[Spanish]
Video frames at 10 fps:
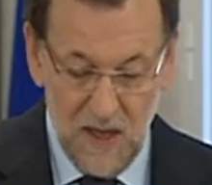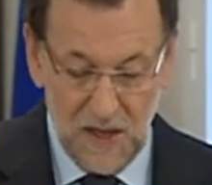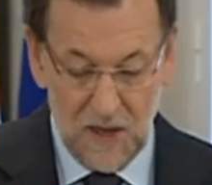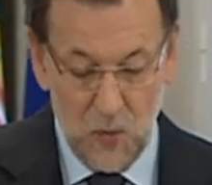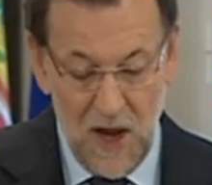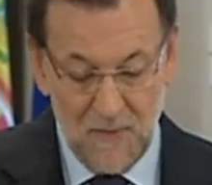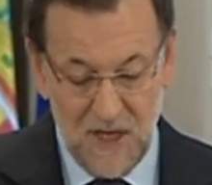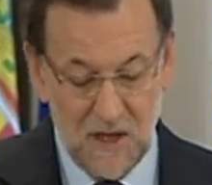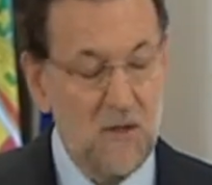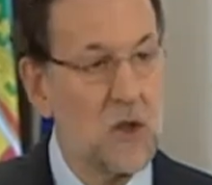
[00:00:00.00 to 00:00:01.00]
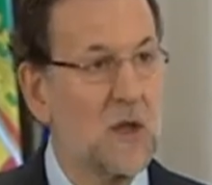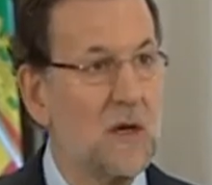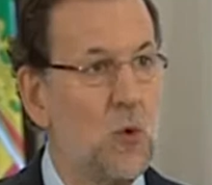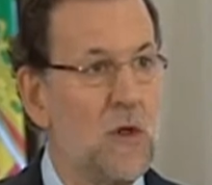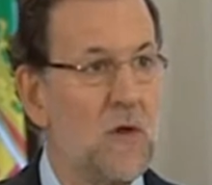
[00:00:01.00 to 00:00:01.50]
irregularmente
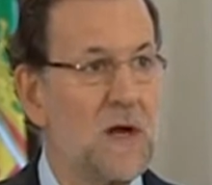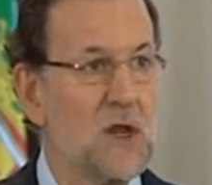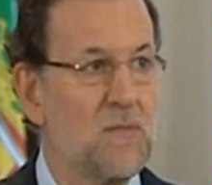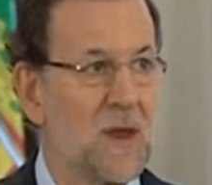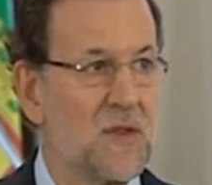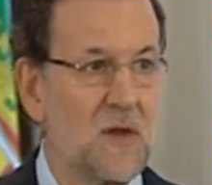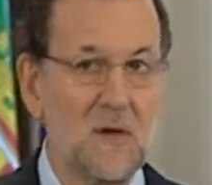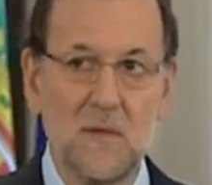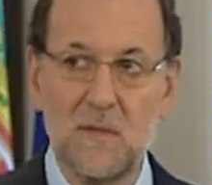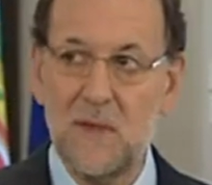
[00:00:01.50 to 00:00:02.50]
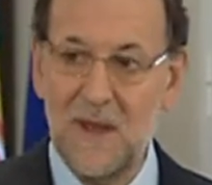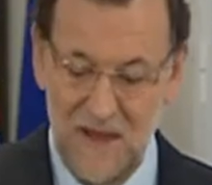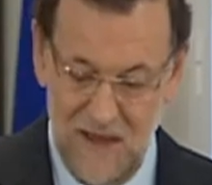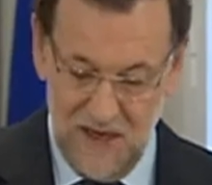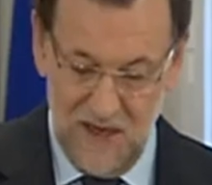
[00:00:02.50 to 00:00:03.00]
distribuido en el espacio
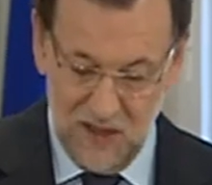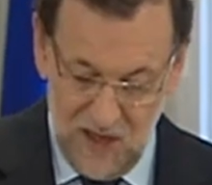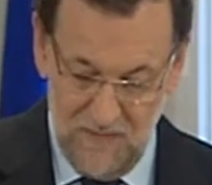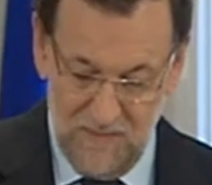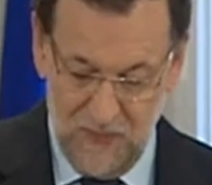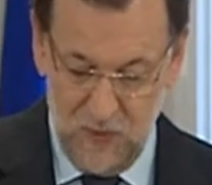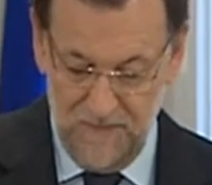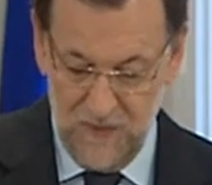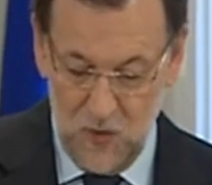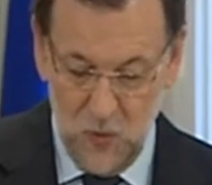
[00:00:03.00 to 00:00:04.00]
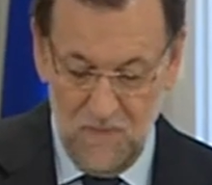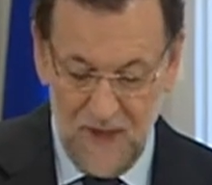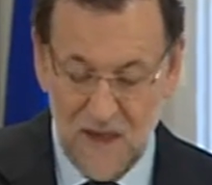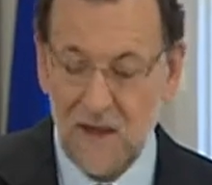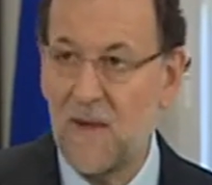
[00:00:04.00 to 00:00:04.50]
y en el tiempo, un
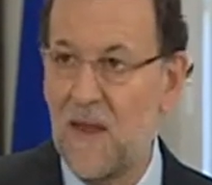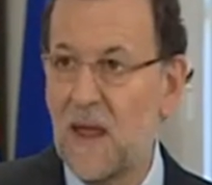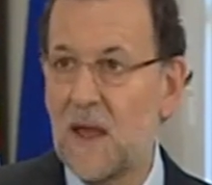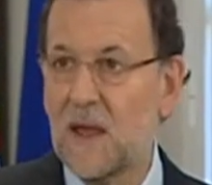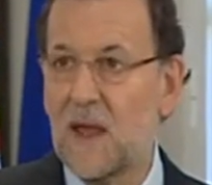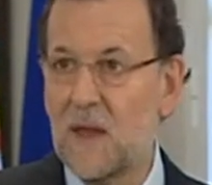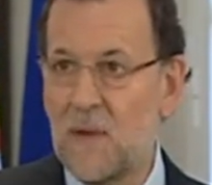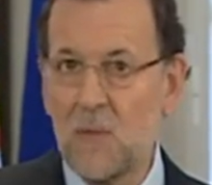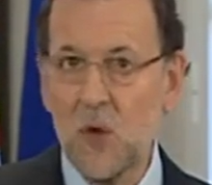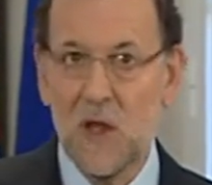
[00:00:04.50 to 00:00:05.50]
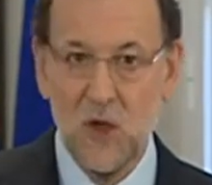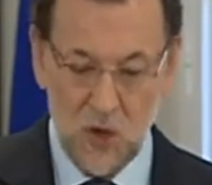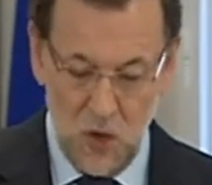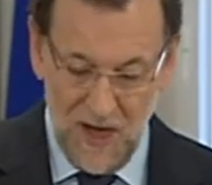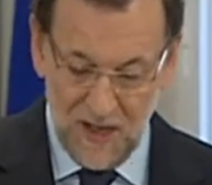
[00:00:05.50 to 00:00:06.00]
bien que debemos
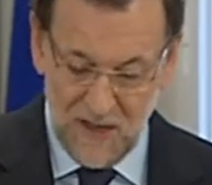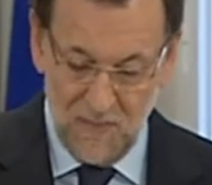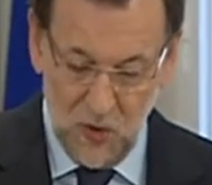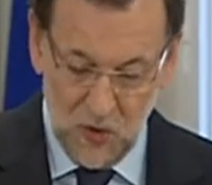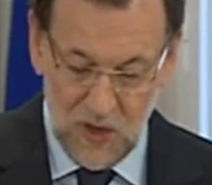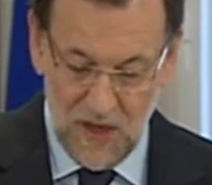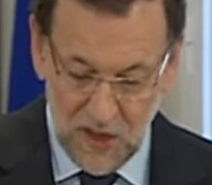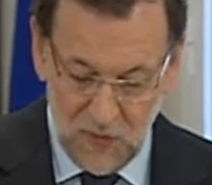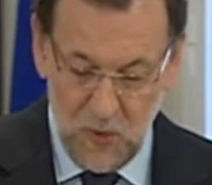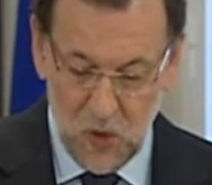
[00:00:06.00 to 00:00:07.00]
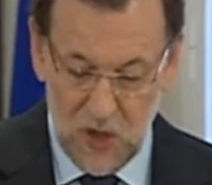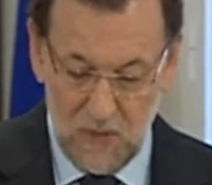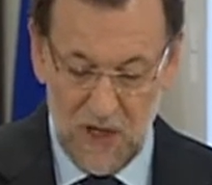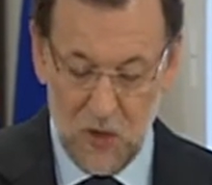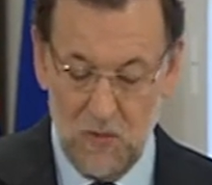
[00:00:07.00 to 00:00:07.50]
gestionar de modo tan
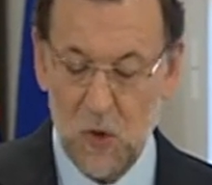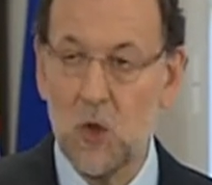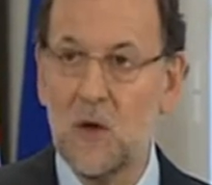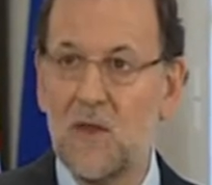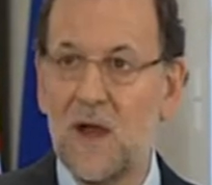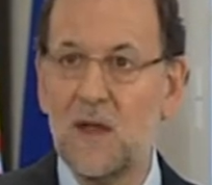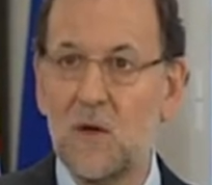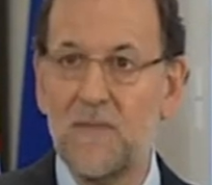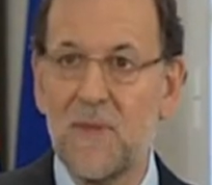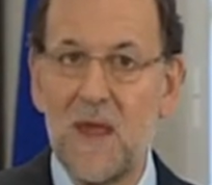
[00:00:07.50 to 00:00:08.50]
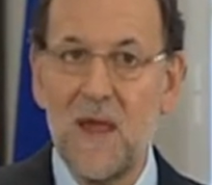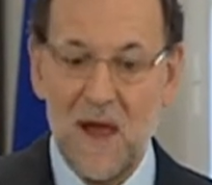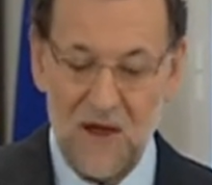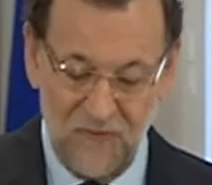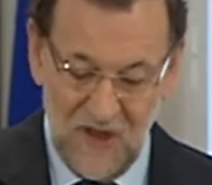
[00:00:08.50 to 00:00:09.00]
responsable como solidario
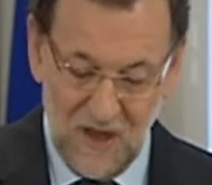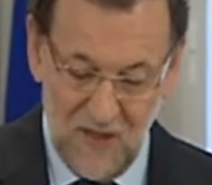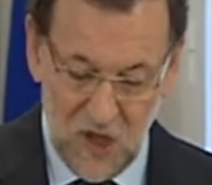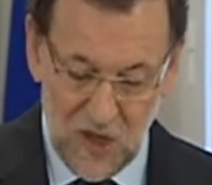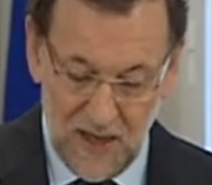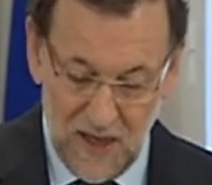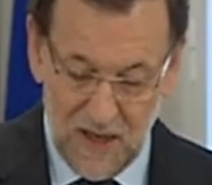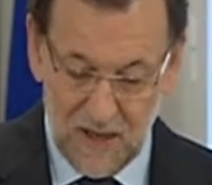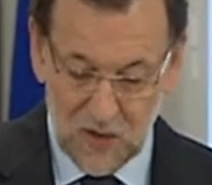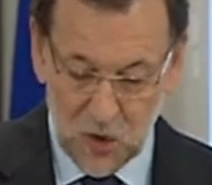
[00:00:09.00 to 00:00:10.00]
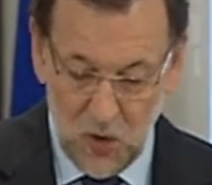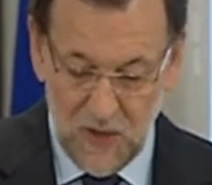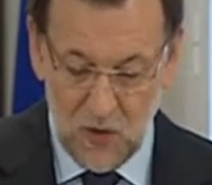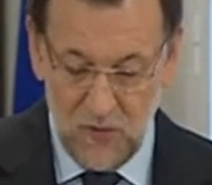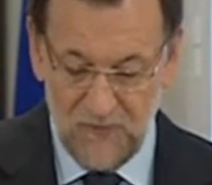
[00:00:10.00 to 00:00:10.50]
a fin de desterrar
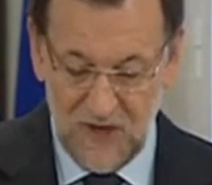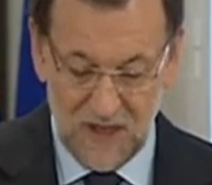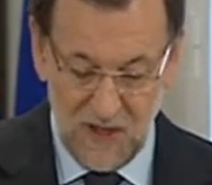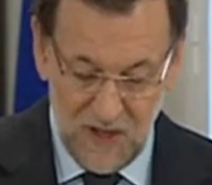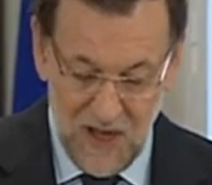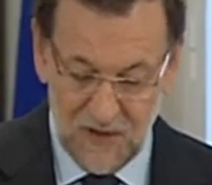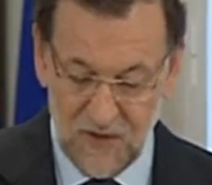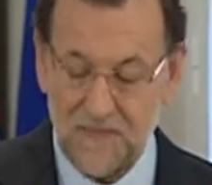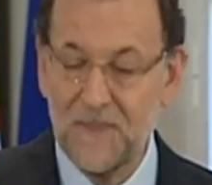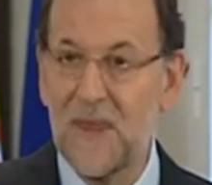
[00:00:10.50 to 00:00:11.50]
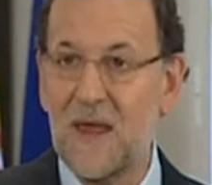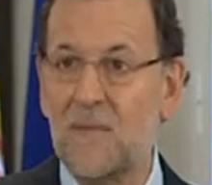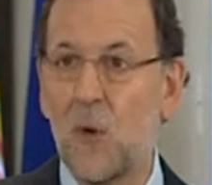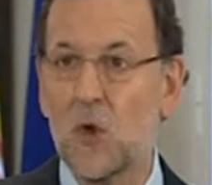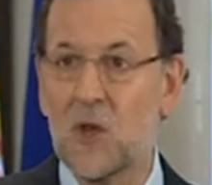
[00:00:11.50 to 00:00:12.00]
toda conflictividad
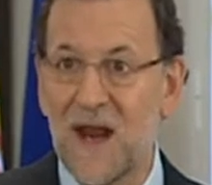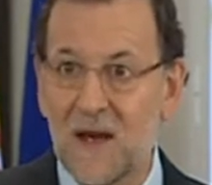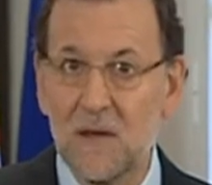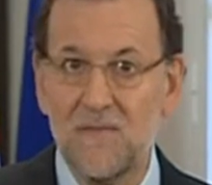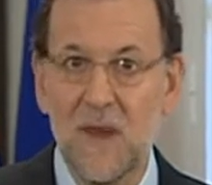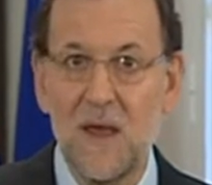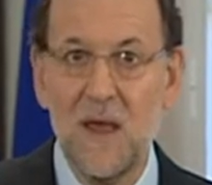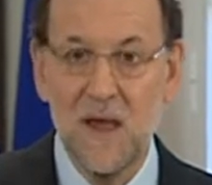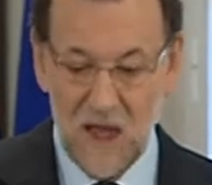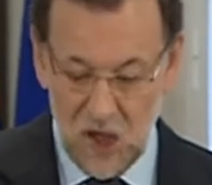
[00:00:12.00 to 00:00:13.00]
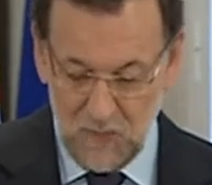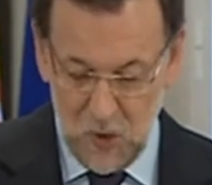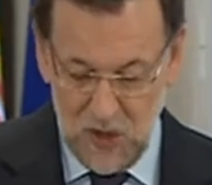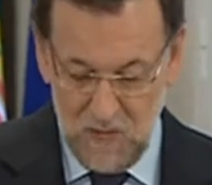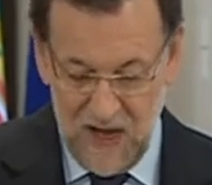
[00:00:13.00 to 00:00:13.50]
y mostrar que es
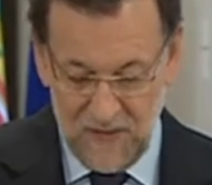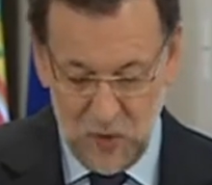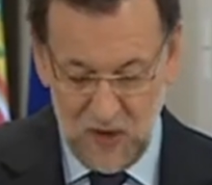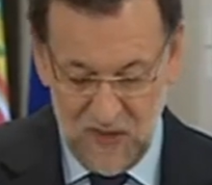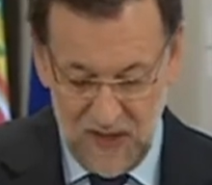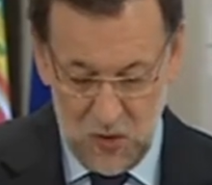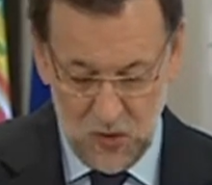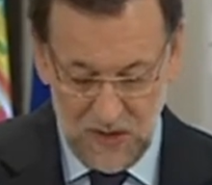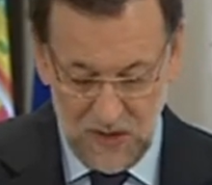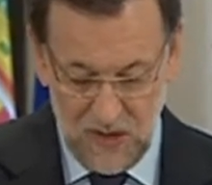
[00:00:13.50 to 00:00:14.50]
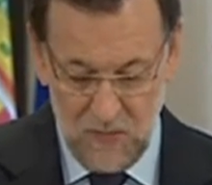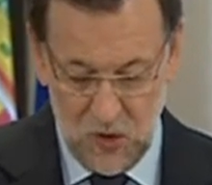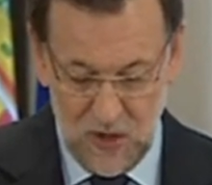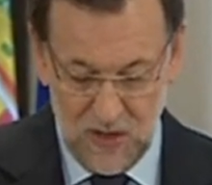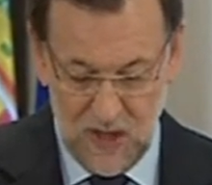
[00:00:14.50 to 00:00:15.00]
posible armonizar los
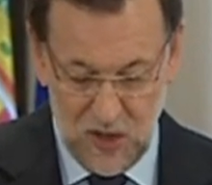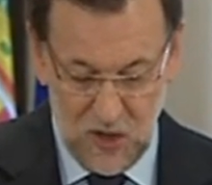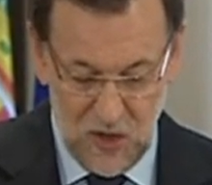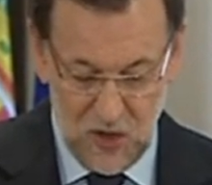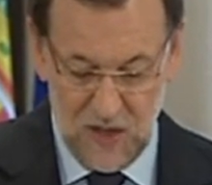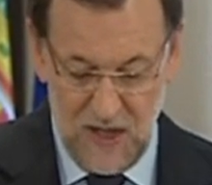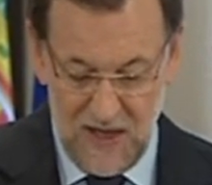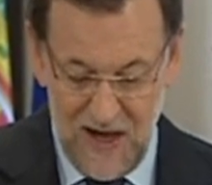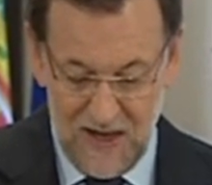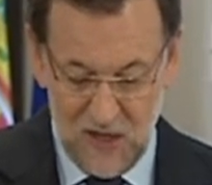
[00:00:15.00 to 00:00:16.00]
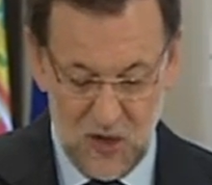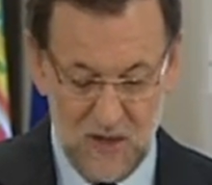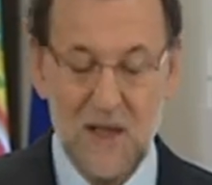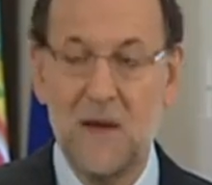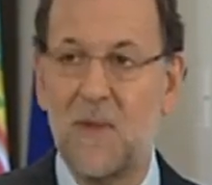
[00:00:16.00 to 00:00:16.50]
legítimos intereses en aras
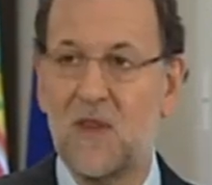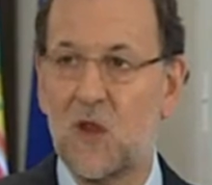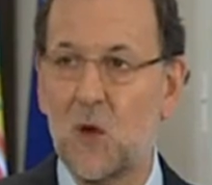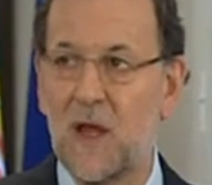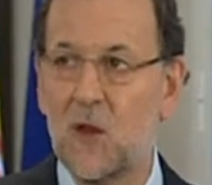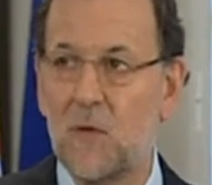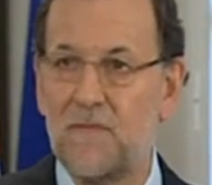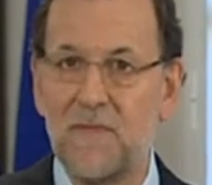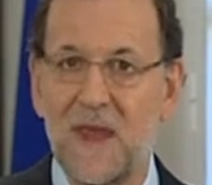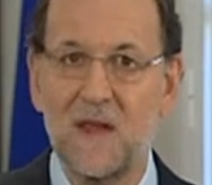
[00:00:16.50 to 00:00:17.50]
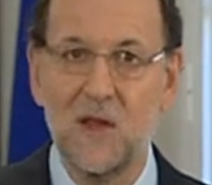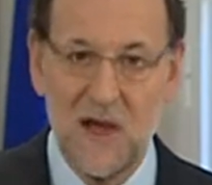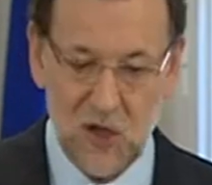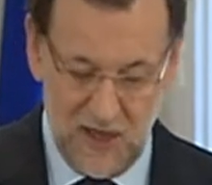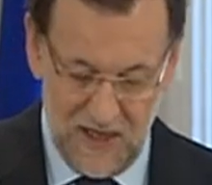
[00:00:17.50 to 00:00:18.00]
del mencionado
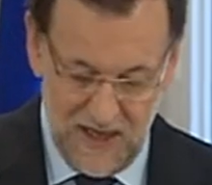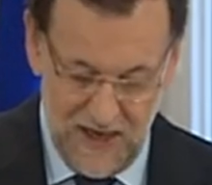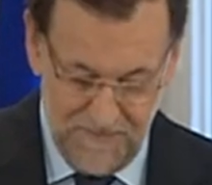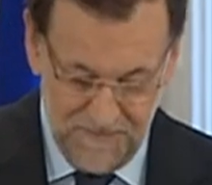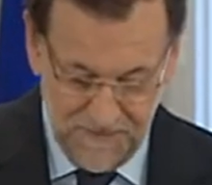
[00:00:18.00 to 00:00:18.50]
interés general.